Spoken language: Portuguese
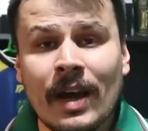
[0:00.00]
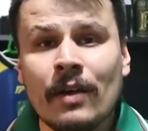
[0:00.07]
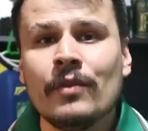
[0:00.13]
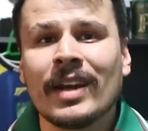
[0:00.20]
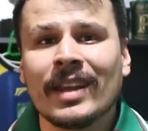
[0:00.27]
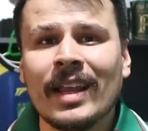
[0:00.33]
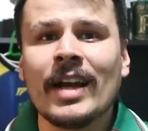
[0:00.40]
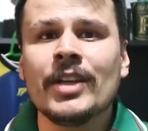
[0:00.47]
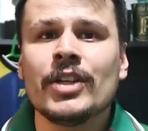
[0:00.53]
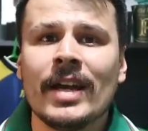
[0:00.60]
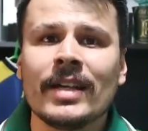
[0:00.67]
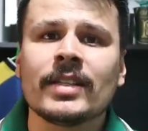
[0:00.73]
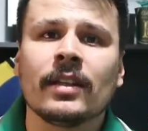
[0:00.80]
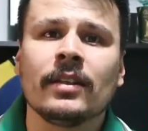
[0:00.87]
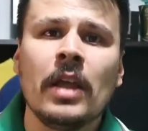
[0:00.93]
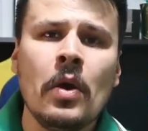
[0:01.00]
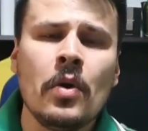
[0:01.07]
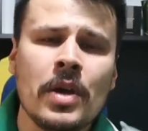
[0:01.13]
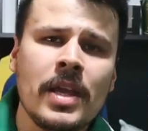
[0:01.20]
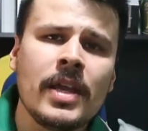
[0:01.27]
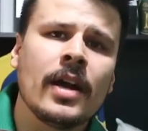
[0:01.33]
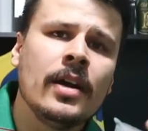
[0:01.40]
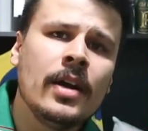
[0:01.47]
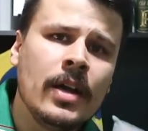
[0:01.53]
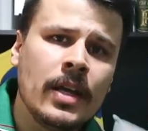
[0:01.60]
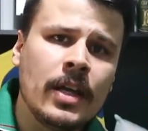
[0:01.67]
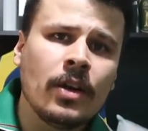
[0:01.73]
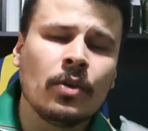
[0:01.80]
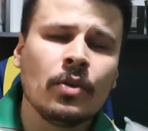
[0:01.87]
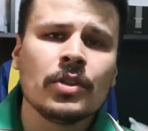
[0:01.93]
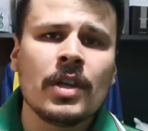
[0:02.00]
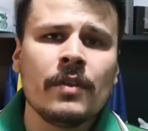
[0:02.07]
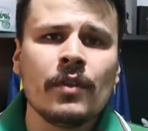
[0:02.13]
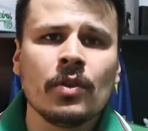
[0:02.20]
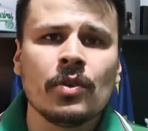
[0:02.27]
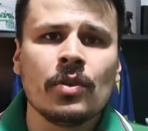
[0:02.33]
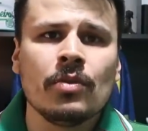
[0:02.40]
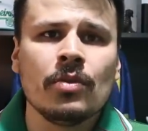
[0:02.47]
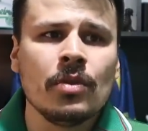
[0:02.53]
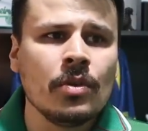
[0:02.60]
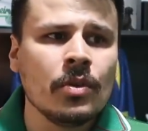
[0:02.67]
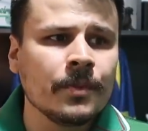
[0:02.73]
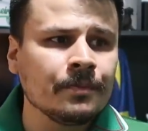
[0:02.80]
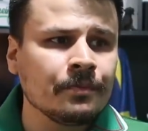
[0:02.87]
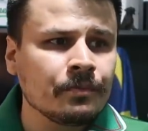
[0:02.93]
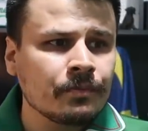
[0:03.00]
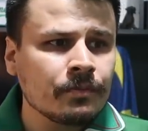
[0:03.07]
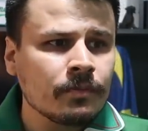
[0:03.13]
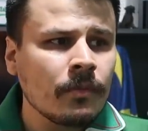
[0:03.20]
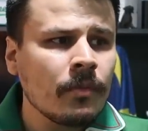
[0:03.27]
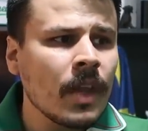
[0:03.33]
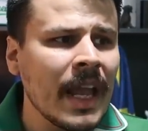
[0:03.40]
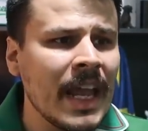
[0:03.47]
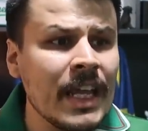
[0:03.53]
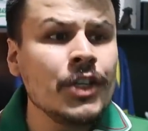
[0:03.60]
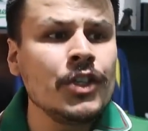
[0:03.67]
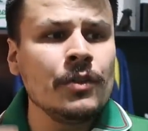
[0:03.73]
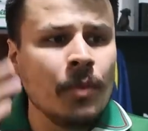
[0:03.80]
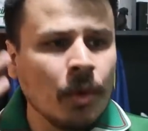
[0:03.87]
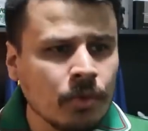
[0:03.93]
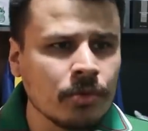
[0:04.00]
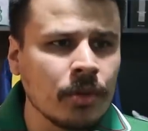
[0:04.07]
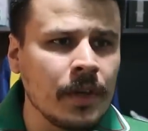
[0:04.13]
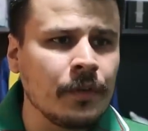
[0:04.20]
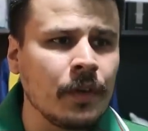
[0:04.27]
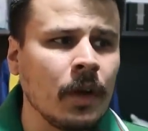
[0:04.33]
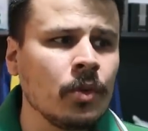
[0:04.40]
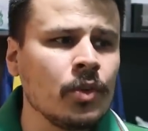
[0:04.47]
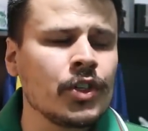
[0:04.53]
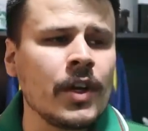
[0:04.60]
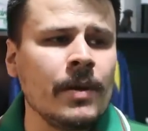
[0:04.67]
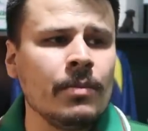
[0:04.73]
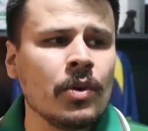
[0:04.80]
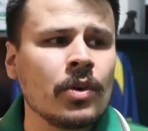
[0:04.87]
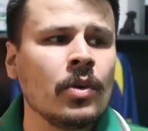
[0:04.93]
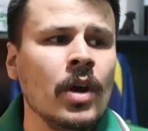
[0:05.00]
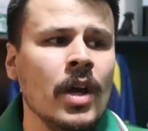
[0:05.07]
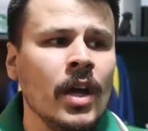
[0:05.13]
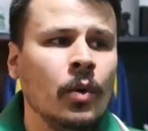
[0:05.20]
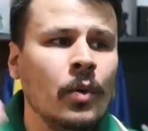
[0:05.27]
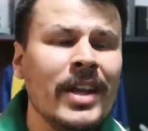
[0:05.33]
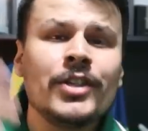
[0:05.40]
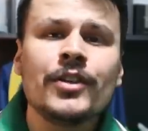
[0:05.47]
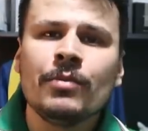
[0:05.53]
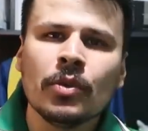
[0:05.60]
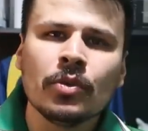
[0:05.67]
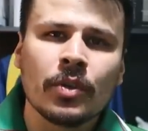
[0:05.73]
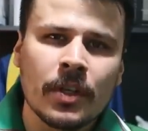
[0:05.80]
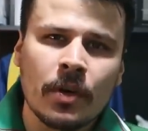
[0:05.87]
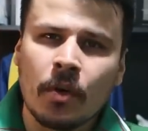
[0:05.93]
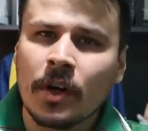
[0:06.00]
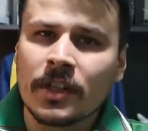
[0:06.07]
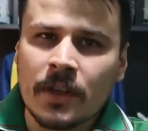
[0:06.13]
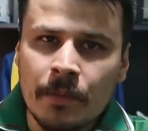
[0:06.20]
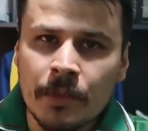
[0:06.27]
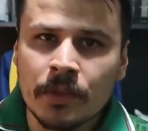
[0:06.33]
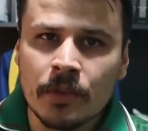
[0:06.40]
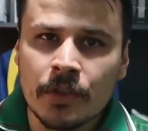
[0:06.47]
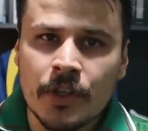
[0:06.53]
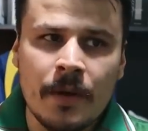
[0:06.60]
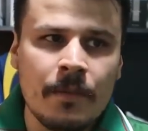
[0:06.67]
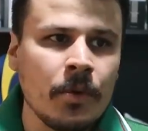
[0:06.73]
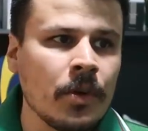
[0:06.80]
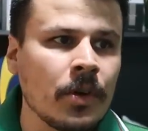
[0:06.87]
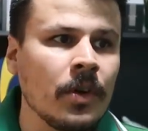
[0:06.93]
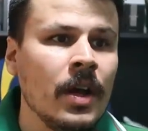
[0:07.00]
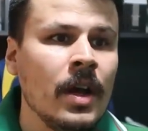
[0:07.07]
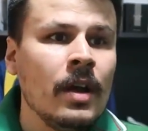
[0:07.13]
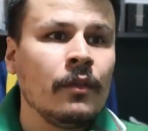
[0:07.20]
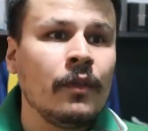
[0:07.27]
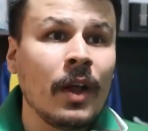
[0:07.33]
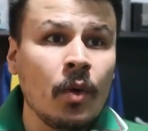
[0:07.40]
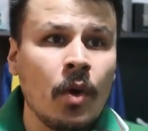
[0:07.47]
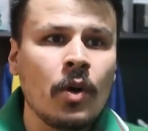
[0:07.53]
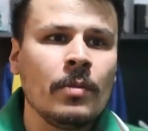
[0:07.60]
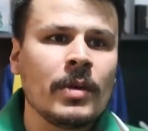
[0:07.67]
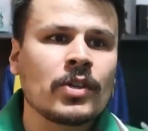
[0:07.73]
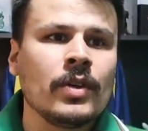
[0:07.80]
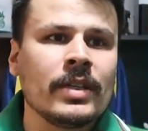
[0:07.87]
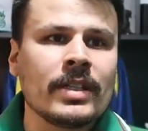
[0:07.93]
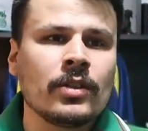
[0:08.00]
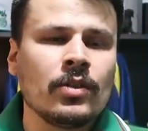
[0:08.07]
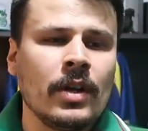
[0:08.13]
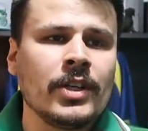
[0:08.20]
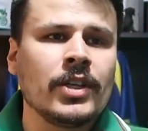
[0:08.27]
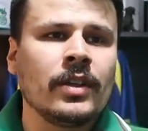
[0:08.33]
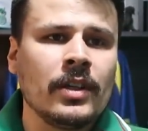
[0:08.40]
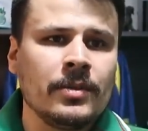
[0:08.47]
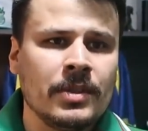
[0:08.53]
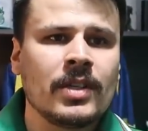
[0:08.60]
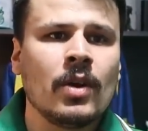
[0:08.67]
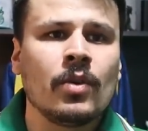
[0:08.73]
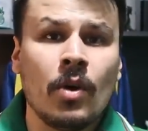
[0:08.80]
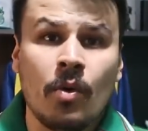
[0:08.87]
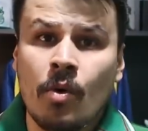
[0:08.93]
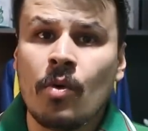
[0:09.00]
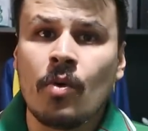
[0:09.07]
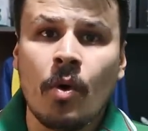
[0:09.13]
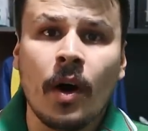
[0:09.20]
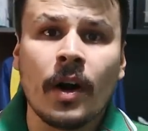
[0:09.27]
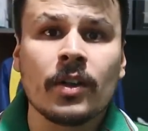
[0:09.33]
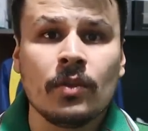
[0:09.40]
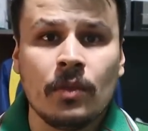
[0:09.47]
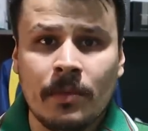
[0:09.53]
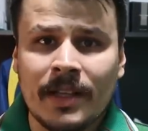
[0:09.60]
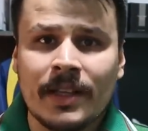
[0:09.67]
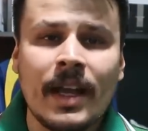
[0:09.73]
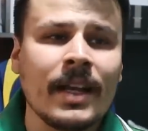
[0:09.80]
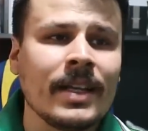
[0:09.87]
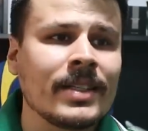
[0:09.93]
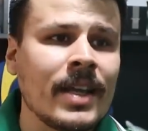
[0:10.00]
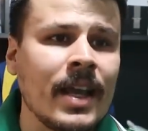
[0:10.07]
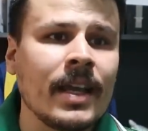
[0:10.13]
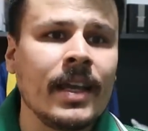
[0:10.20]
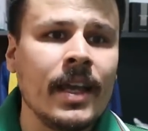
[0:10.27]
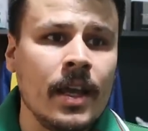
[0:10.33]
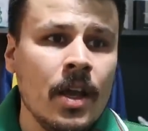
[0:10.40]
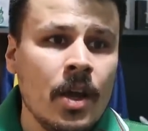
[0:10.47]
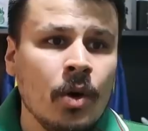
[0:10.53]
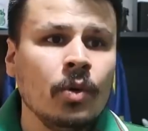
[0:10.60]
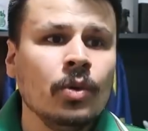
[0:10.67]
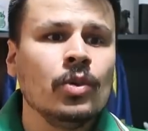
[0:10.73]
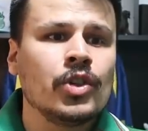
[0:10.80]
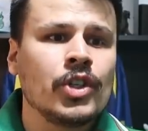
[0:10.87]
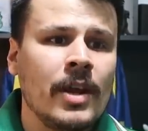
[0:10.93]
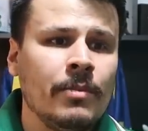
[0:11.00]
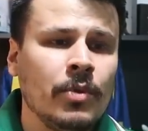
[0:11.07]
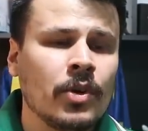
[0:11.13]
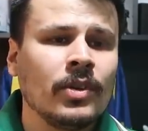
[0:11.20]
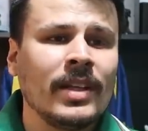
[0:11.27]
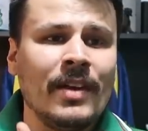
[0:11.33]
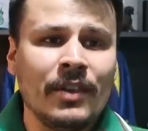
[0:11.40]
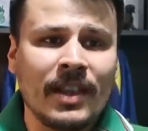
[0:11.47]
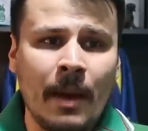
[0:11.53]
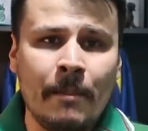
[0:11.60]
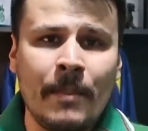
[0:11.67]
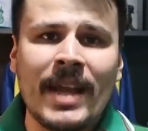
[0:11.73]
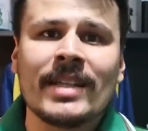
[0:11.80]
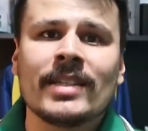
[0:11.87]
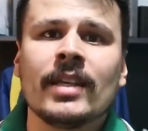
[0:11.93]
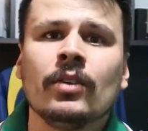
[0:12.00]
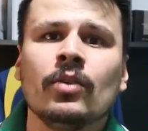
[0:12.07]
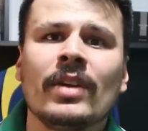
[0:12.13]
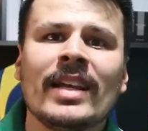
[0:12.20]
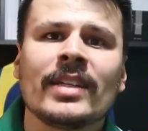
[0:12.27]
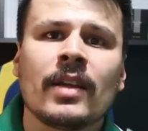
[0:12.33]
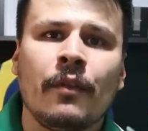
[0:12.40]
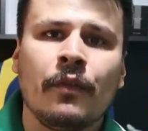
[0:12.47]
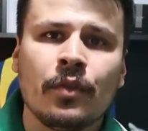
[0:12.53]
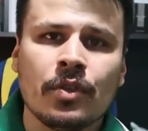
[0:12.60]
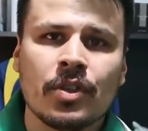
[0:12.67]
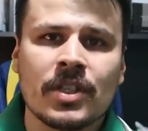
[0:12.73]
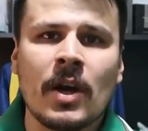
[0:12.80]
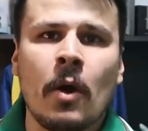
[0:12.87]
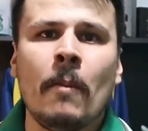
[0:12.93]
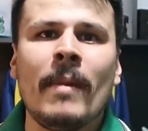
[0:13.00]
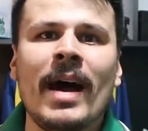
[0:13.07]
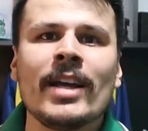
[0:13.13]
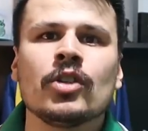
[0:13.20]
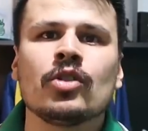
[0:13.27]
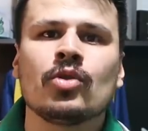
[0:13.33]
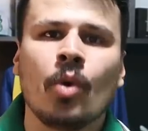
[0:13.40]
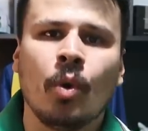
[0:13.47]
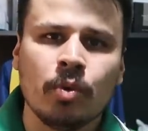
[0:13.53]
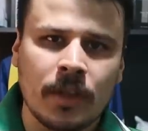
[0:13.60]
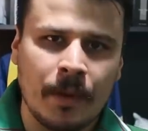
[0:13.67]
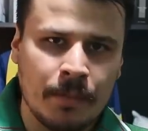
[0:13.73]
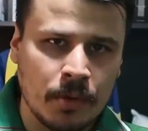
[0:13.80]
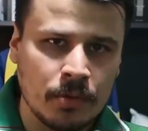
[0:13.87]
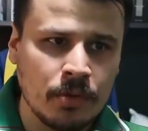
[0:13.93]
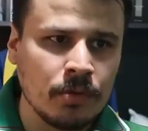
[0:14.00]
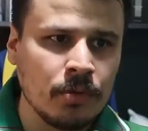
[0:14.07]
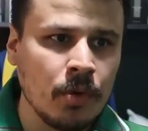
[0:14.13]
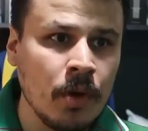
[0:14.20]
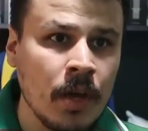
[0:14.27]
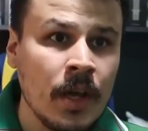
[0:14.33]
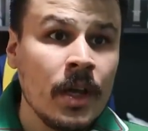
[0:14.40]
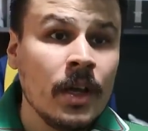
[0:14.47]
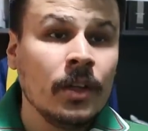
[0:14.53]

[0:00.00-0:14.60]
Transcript: na verdade essa teoria, inclusive o Edmundo, eu ia falar o Luxemburgo. O Edmundo, que não gosta muito do Luxemburgo, falou algumas coisas durante a transmissão que eu concordo. Uma delas é que o Luxemburgo deve estar pensando nessa função mais solta para o Dudu.